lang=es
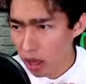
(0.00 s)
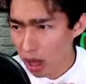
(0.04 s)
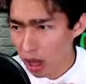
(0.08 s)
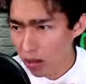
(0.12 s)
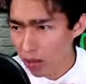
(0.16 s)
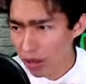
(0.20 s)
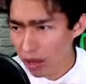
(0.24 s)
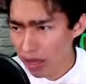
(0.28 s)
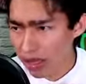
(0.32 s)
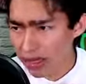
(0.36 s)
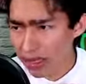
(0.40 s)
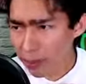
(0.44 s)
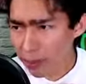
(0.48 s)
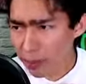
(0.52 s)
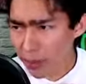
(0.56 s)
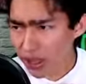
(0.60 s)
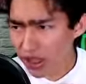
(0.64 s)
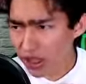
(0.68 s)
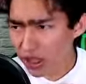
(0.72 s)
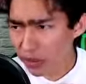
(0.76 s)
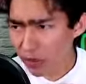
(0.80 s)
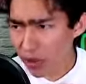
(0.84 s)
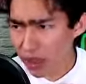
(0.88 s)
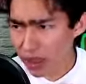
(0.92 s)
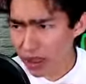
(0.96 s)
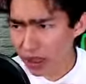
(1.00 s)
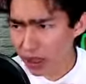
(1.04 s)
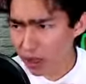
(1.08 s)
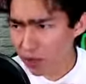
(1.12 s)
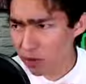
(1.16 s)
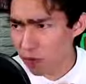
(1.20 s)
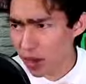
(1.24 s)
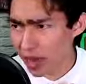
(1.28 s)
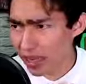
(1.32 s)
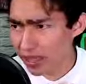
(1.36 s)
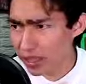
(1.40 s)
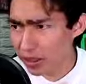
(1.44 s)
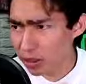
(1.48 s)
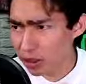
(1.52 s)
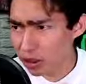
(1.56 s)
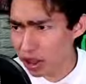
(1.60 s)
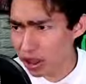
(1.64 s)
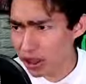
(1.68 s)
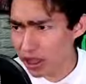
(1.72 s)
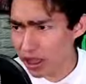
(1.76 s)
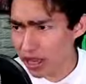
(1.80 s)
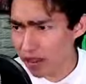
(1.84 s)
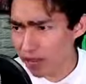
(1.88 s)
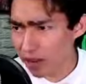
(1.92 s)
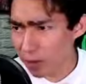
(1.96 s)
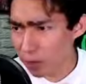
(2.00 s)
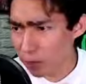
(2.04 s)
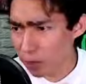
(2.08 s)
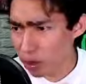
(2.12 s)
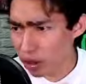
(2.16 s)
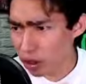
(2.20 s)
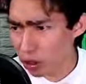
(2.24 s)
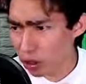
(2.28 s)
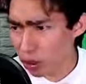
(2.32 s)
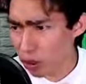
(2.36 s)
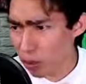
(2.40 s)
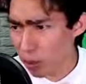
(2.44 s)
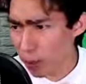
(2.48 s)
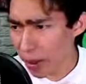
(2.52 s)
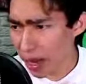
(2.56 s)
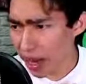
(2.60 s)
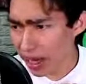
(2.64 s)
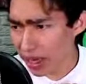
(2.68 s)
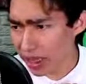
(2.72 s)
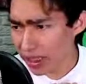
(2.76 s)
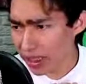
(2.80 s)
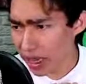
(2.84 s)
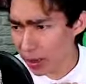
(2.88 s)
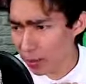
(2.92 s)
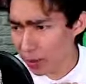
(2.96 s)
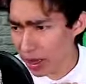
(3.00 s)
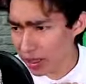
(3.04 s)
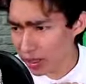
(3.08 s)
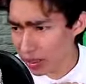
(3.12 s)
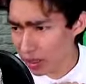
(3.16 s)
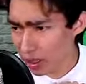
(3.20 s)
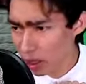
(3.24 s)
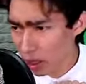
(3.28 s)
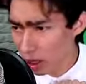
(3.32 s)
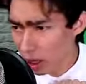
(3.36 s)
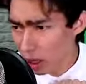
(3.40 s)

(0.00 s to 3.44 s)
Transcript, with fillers: A ver, esta parte es bastante fácil, no sé si la habrán puesto como para que sea más